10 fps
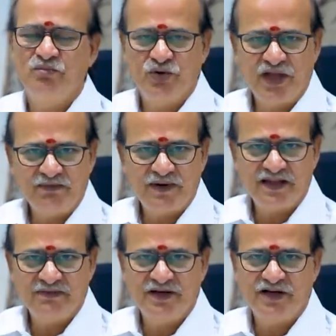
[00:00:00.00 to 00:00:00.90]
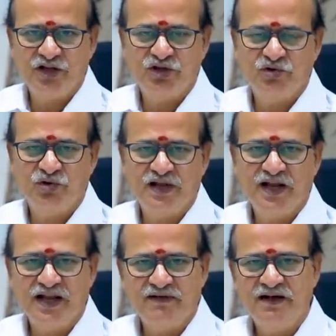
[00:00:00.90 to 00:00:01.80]
முதல் பாதம் என்று
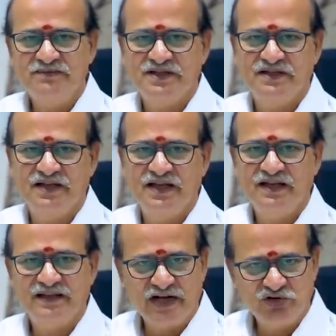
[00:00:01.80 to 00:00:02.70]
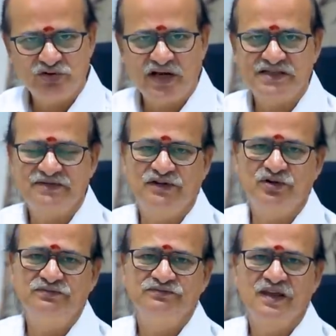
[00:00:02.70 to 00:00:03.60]
எடுத்துக்கொண்டால் நவாம்சத்திலே தனுசு ராசி
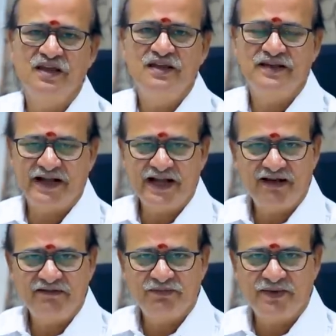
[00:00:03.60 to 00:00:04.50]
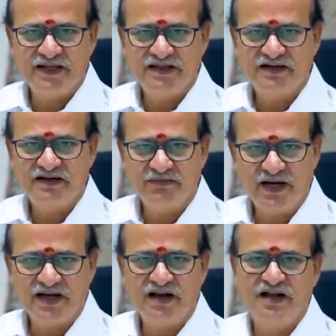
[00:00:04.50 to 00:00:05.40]
வரும் இரண்டாவது பாதத்திற்கு
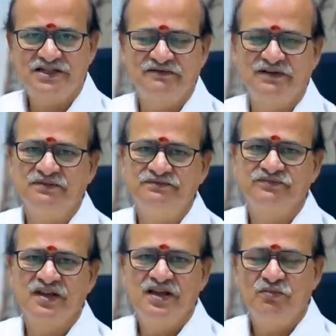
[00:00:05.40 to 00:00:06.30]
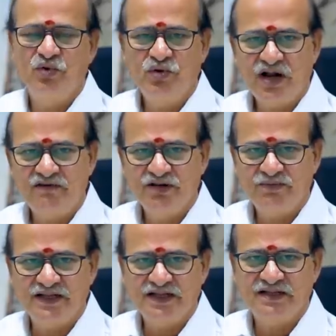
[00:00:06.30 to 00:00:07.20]
மகர ராசி வரும் மூன்றாவது
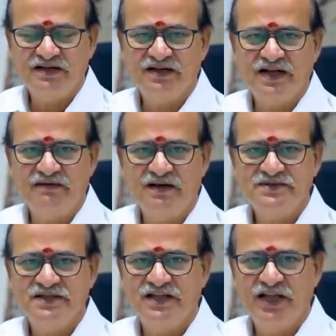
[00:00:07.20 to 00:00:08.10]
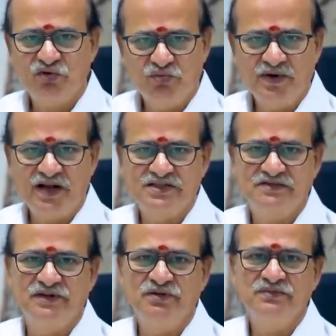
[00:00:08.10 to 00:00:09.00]
பாதத்திற்கு நவாம்சத்திலே
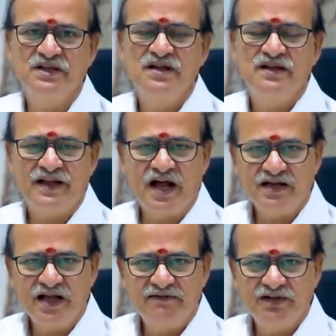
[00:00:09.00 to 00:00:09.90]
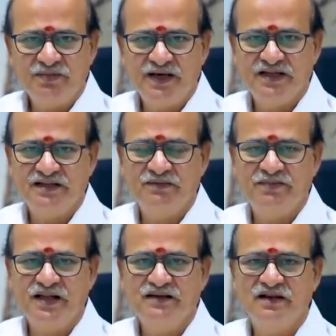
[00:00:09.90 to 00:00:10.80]
கும்பராசி வரும் நான்காவது பாதத்தில்
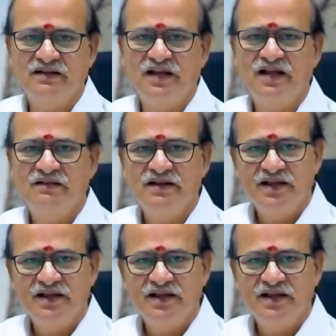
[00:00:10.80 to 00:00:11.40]
பிறந்திருந்தால்